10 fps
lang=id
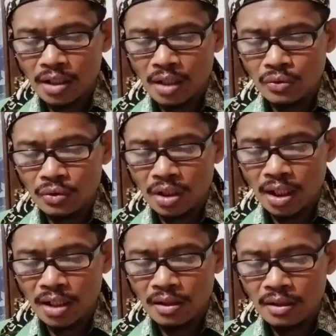telah ku
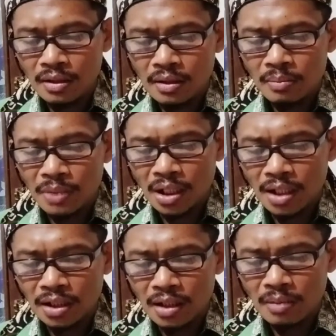dengar
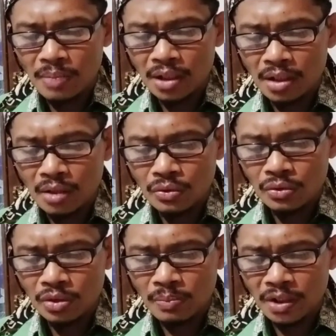berkata kepadaku
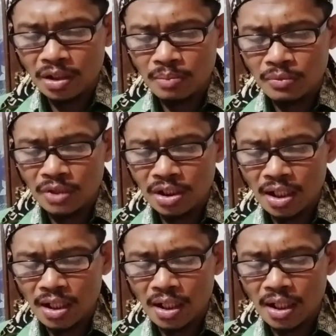seperti bunyi
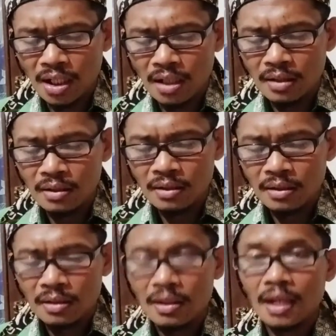sangkakala
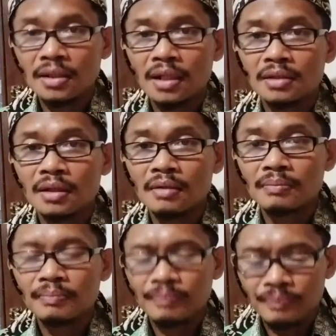katanya
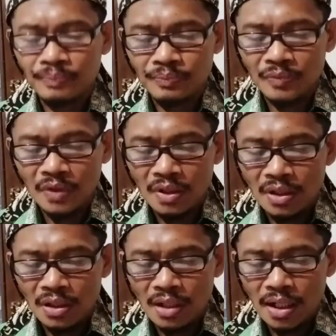
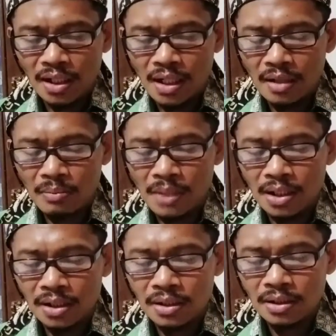naiklah
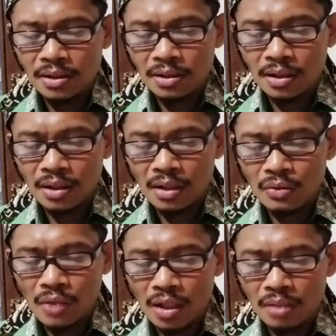kemari dan
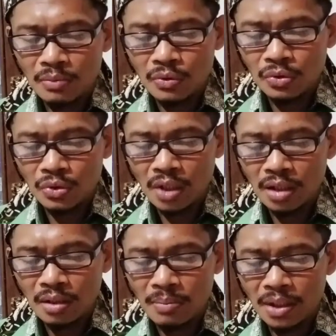aku akan
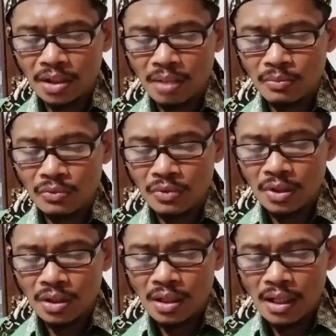menunjukkan kepadamu
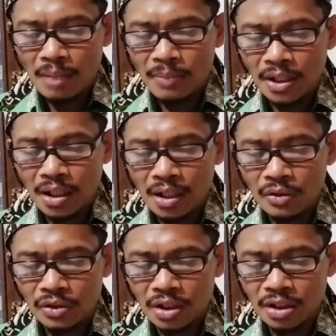apa yang
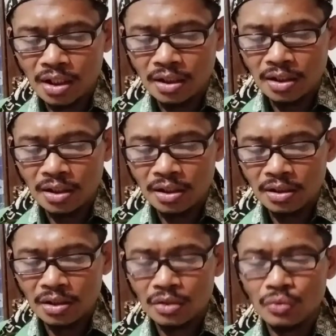harus terjadi
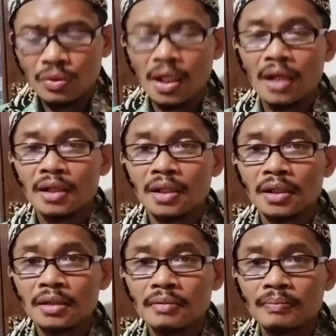sesudah
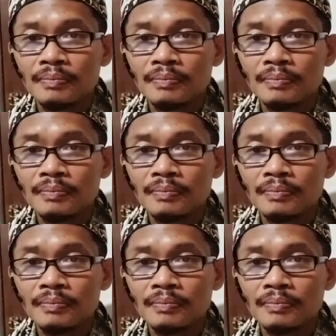ini